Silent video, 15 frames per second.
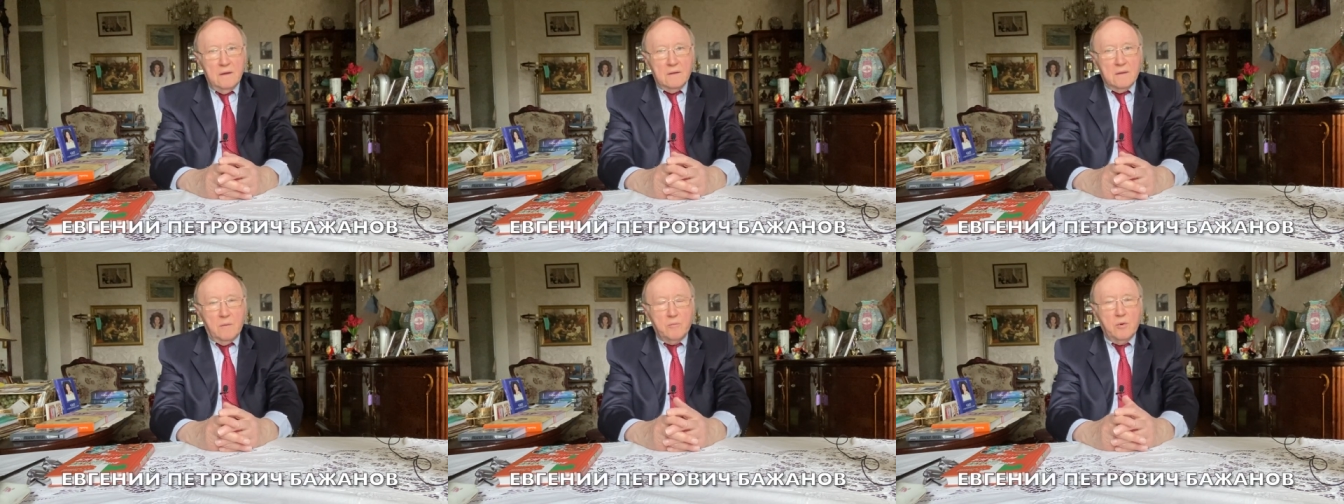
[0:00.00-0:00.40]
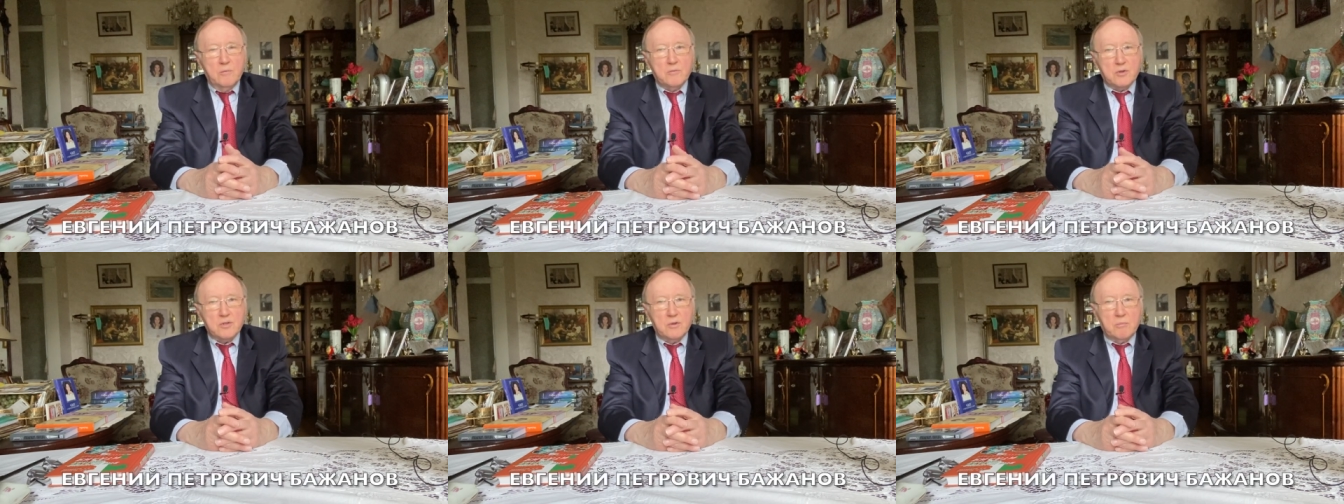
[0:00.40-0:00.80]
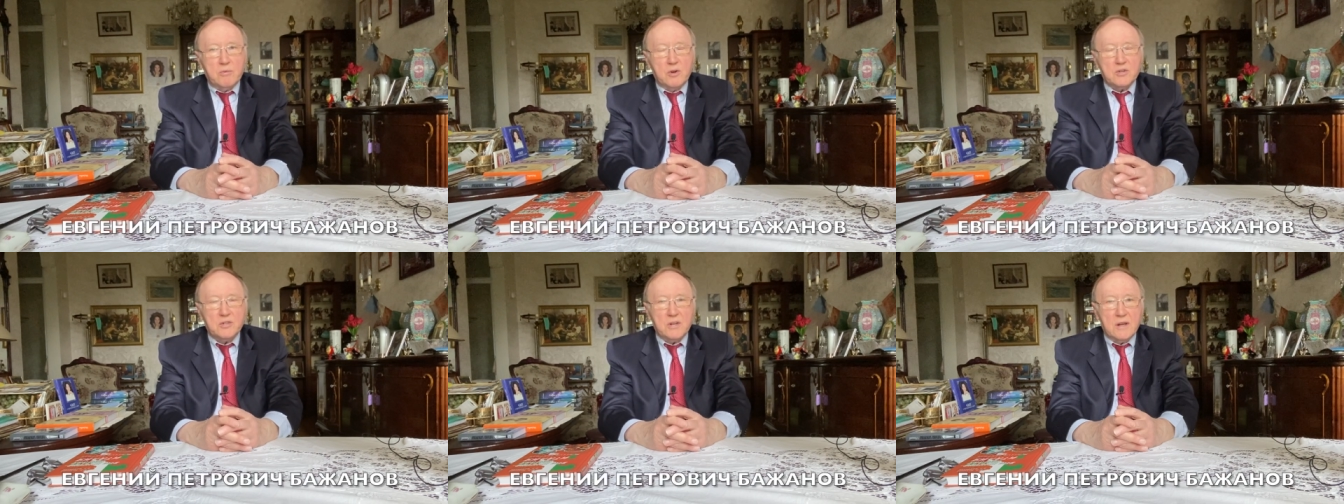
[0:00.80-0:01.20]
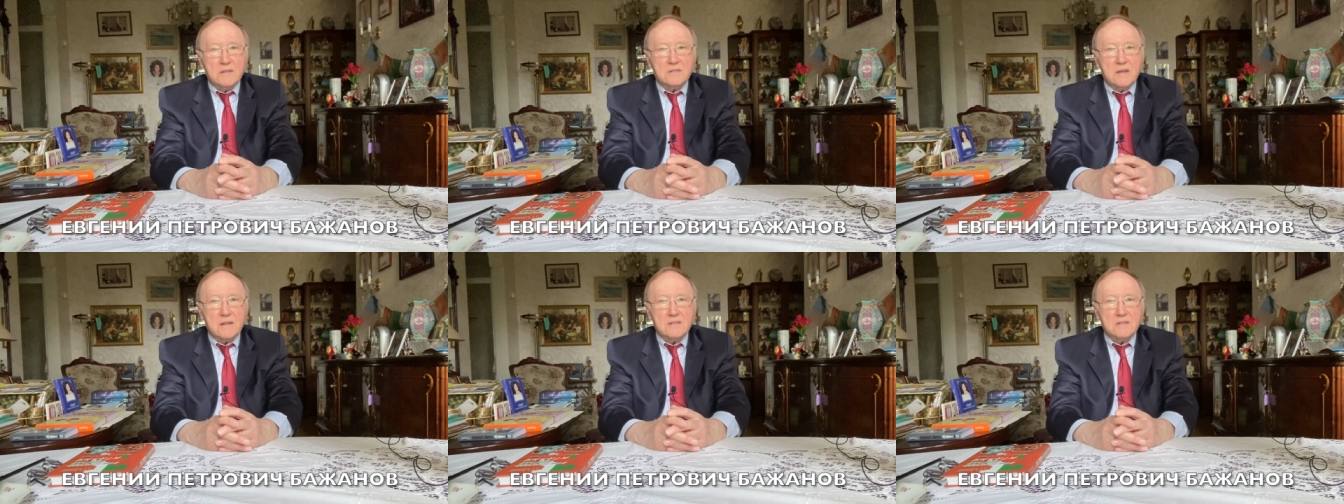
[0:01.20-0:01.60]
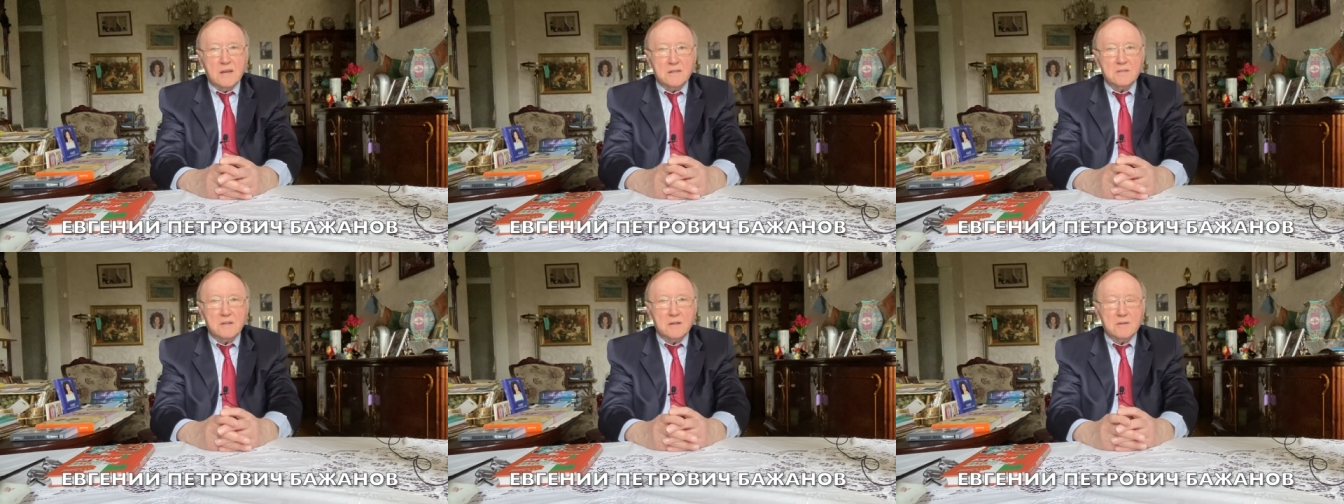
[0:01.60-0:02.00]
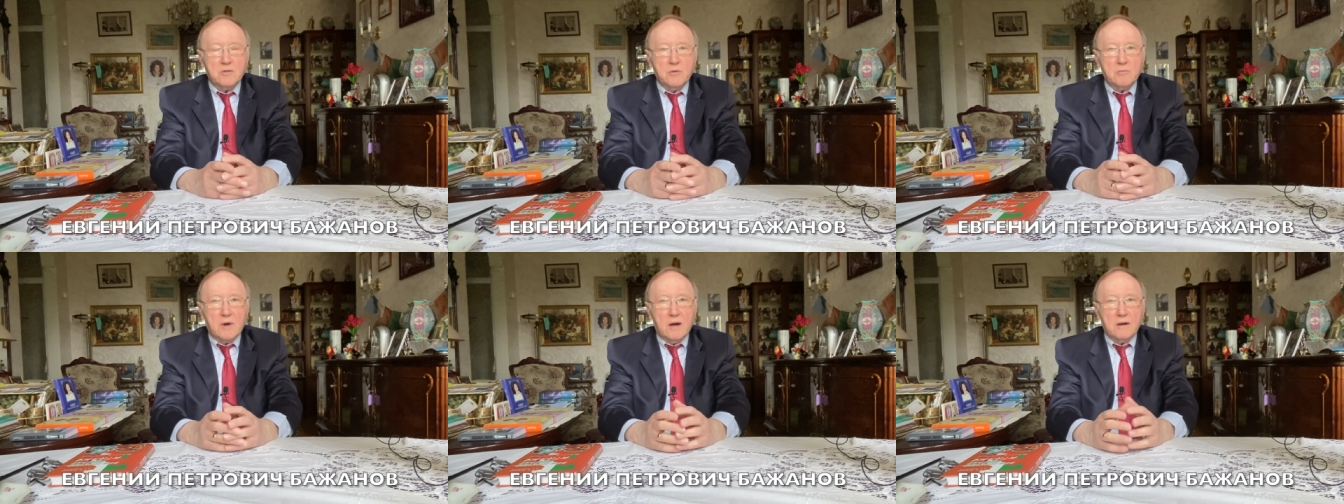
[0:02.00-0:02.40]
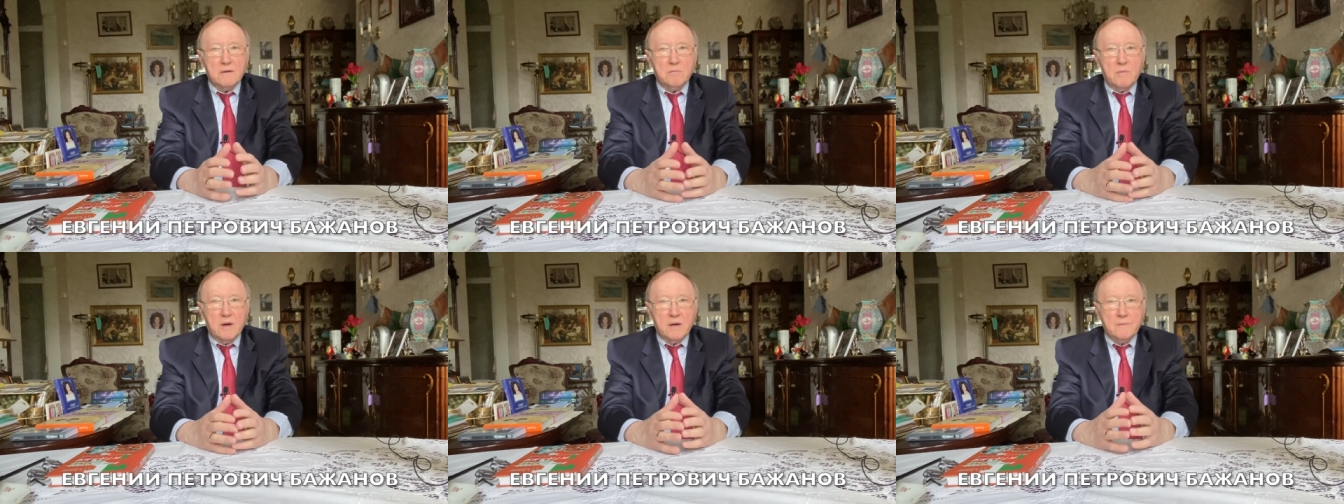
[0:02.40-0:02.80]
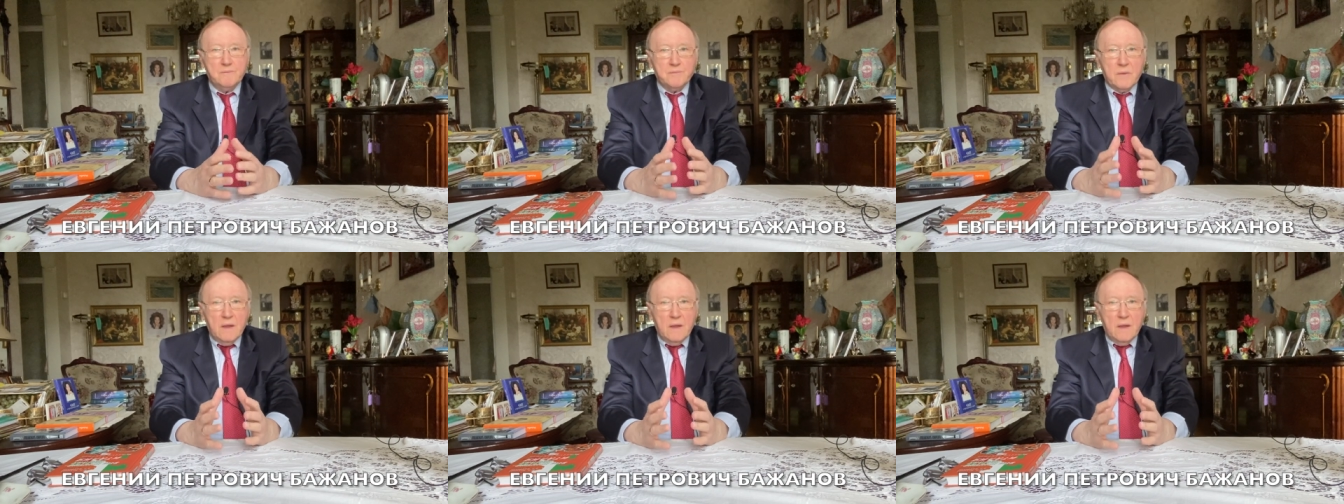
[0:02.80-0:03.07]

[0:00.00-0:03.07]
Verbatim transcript: Напомню, что в прошлый раз я рассказывал о том, как мы